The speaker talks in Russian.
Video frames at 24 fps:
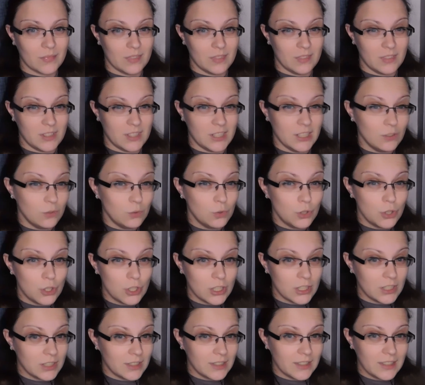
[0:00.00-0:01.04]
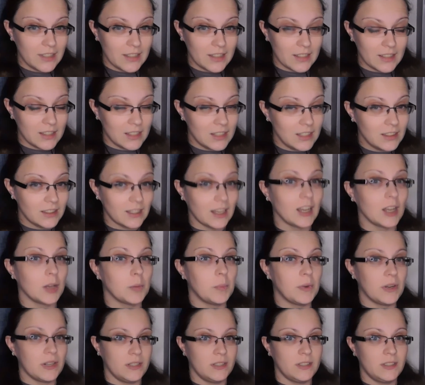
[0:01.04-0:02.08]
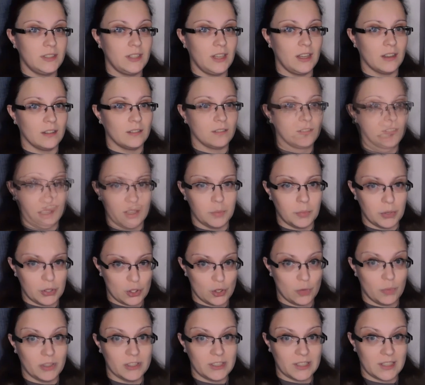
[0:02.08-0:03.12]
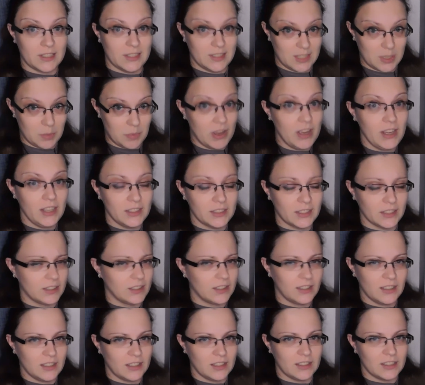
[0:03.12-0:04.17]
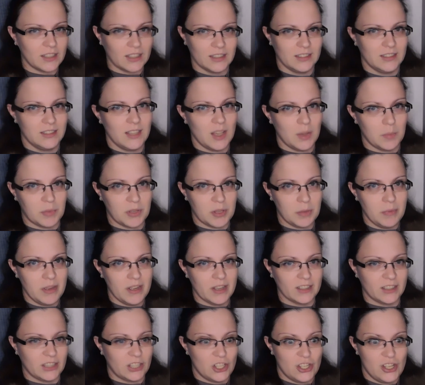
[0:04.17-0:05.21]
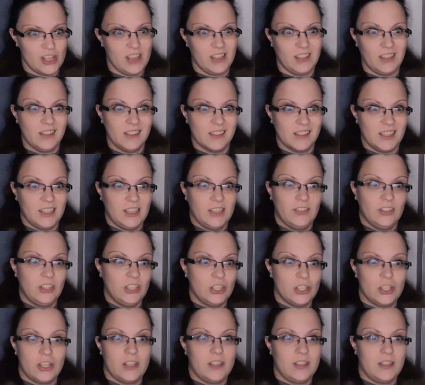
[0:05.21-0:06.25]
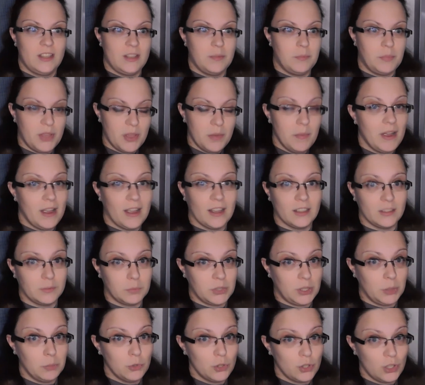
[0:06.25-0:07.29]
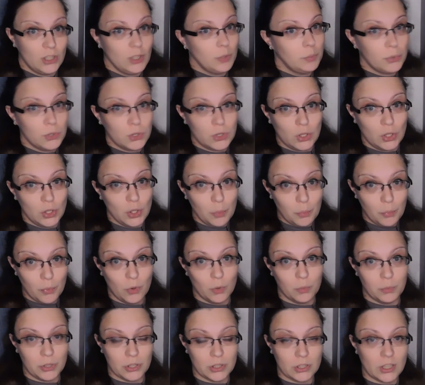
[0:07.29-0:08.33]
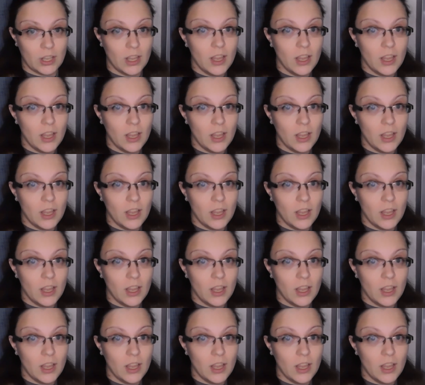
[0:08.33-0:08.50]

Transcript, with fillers: девушка не так проста. Причем она сама это не до конца понимает. Точнее, она этого даже не понимает, потому что она просто не помнит.